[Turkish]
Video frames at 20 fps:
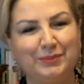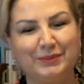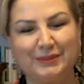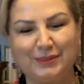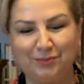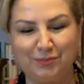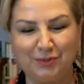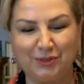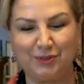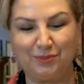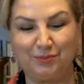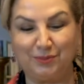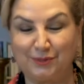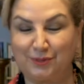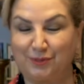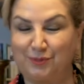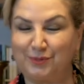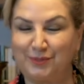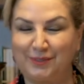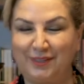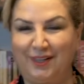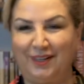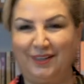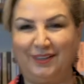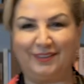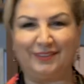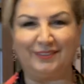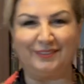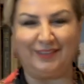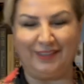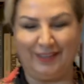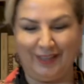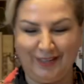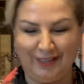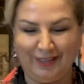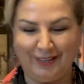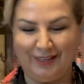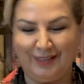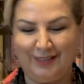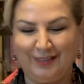bizim işimiz güzellik
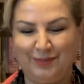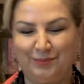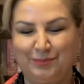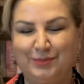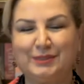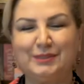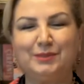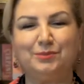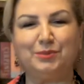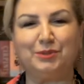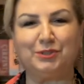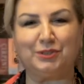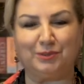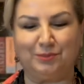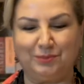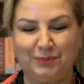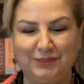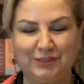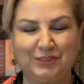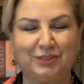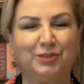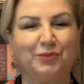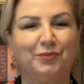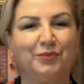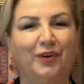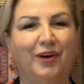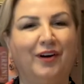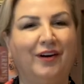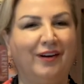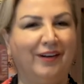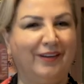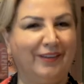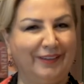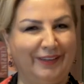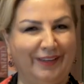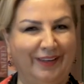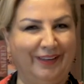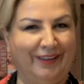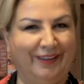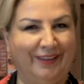değil, bizim işimiz
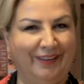şifahane.